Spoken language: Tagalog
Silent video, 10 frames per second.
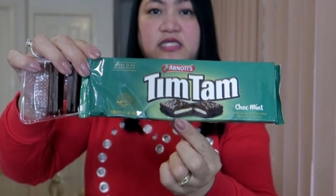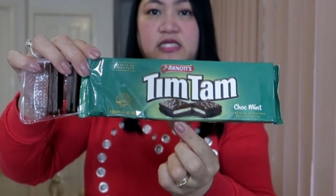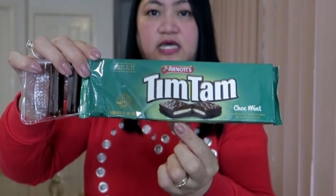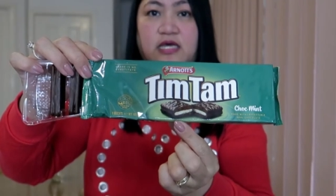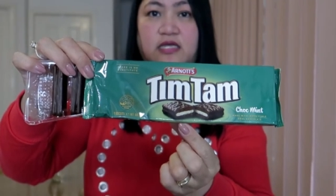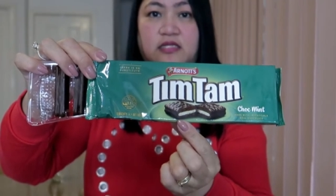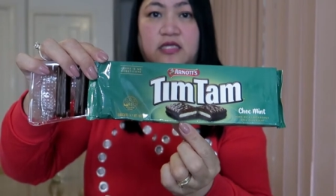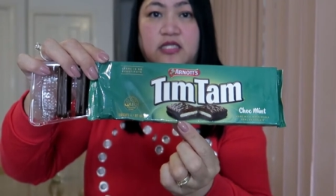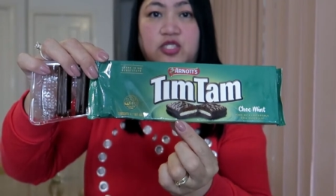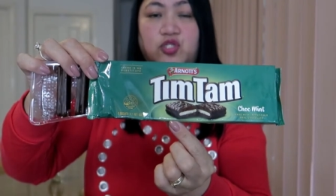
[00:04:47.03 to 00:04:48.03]
Yan,
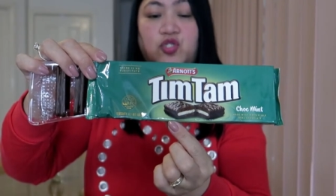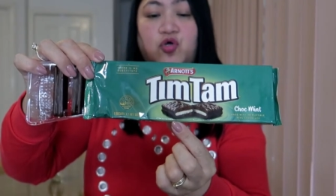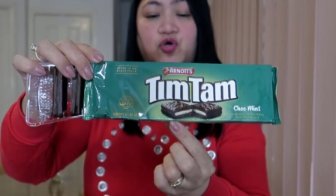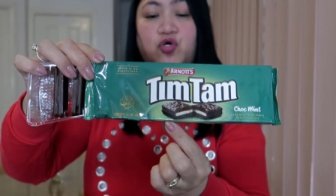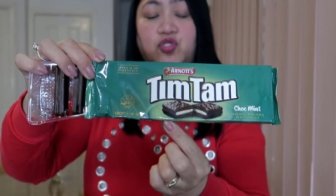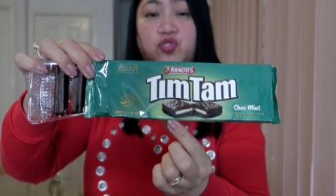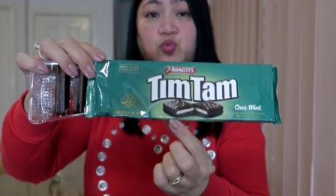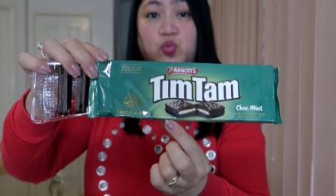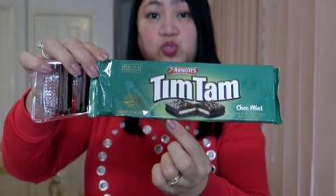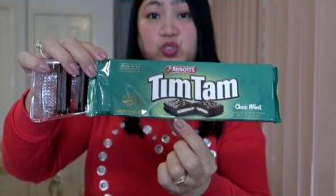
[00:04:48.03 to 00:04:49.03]
ganito
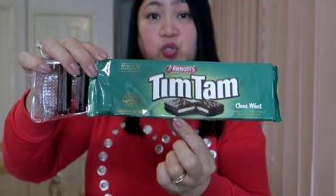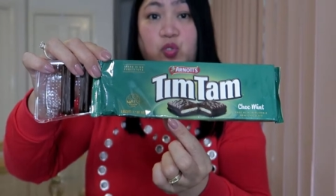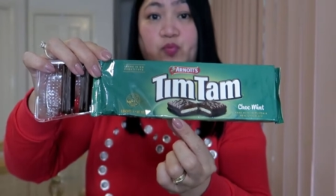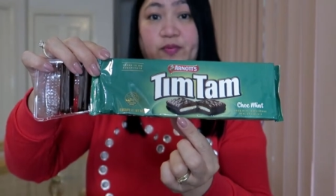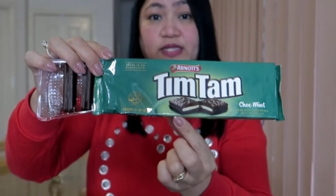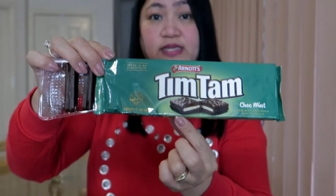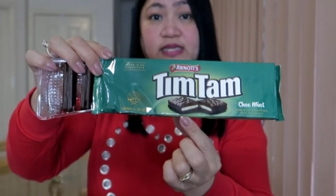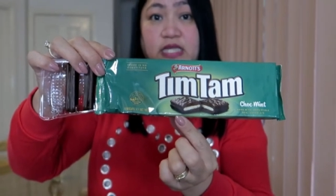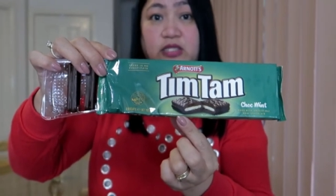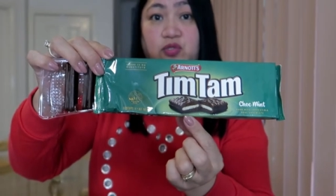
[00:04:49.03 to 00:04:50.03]
itong choco mint
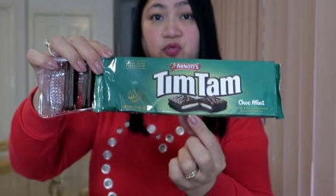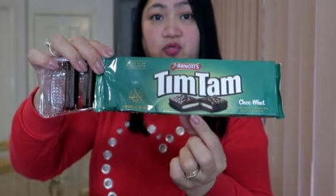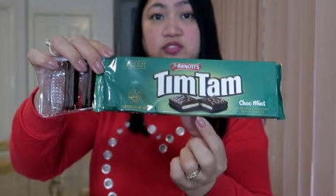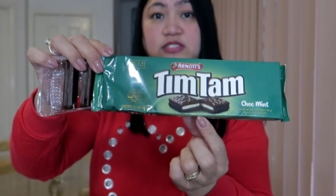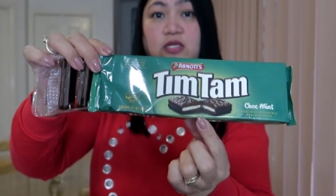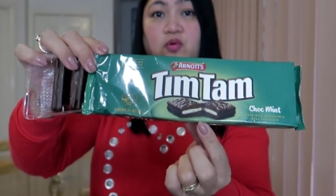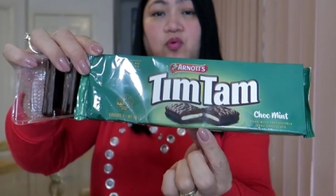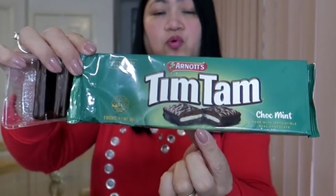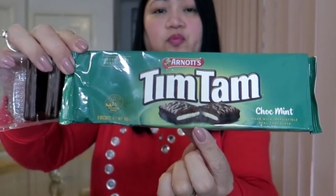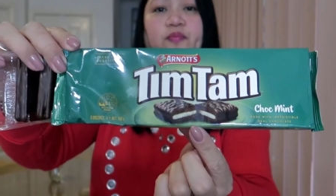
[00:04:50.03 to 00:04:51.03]
na ito sa
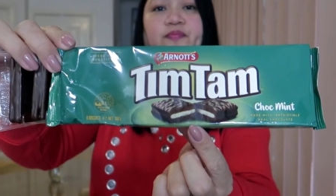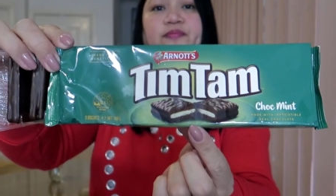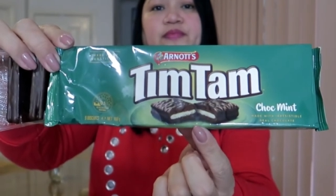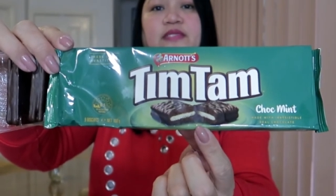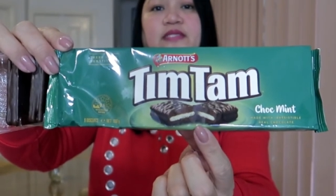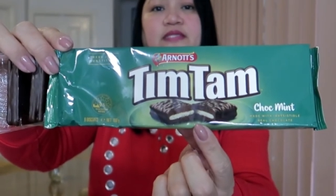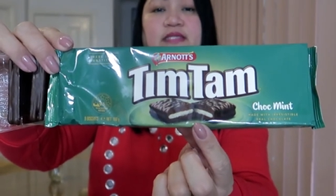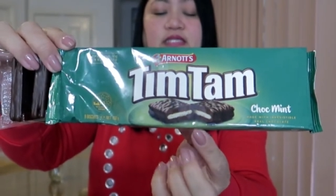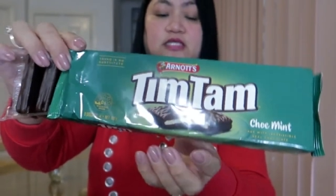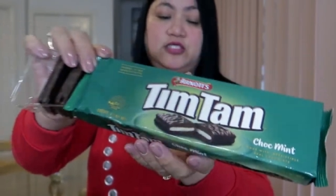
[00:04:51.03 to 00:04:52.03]
loob.
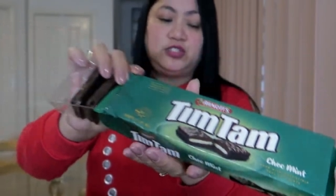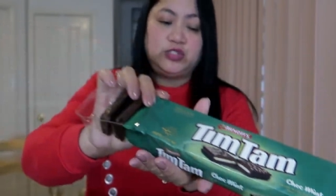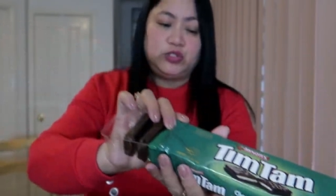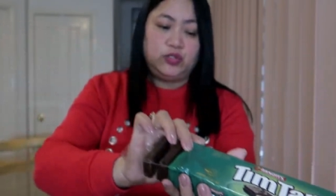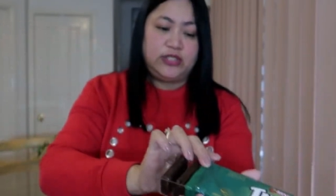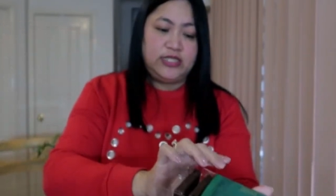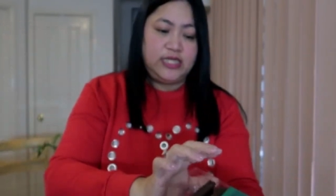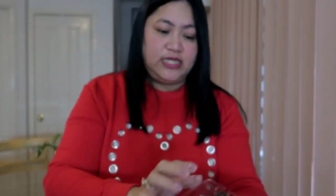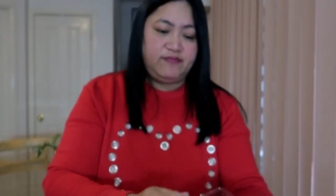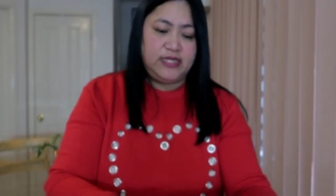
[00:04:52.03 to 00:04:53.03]
So,
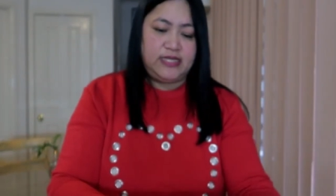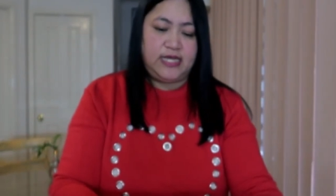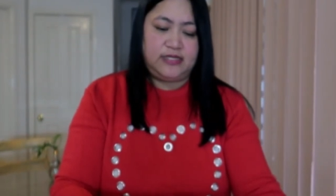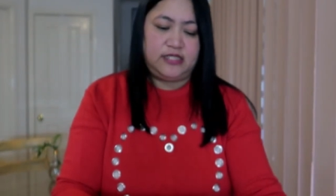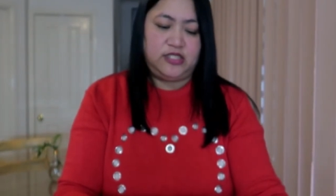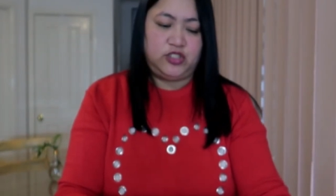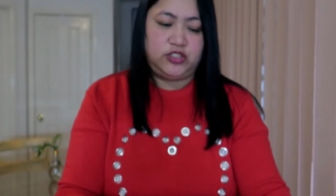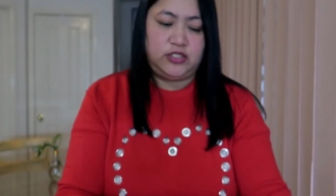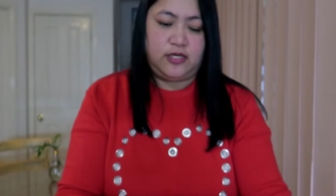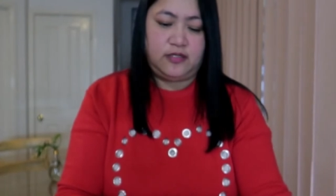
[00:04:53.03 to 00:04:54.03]
titikman natin
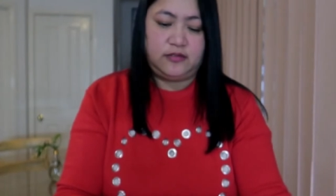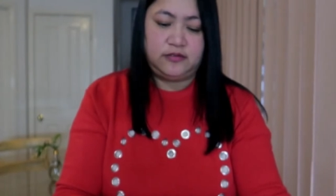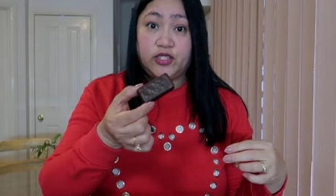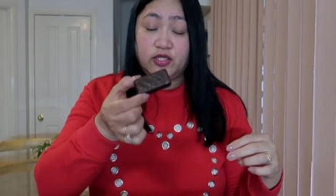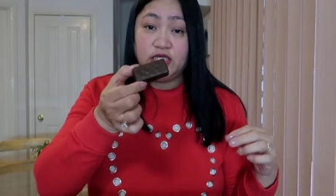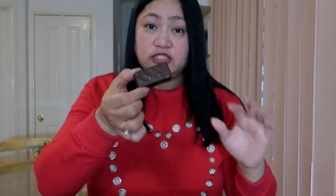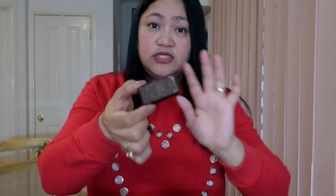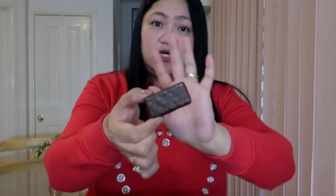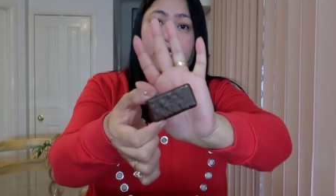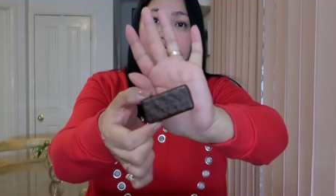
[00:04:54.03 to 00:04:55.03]
siya. So, ito na
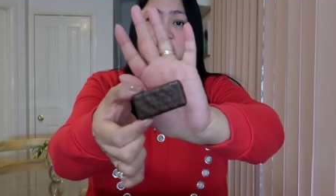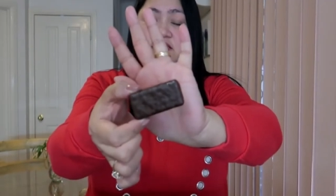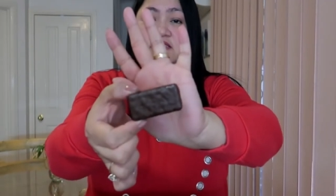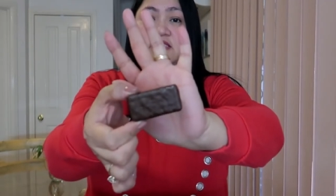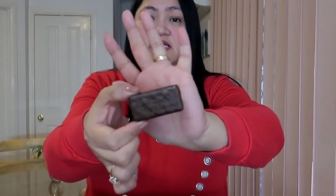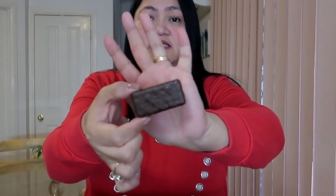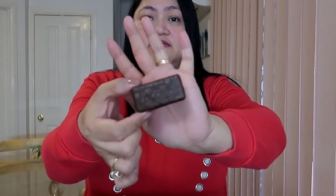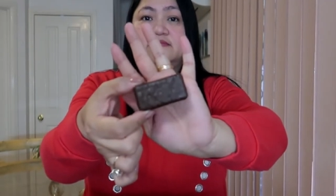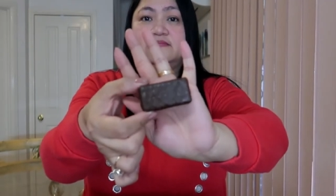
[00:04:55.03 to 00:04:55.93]
siya guys. Yan.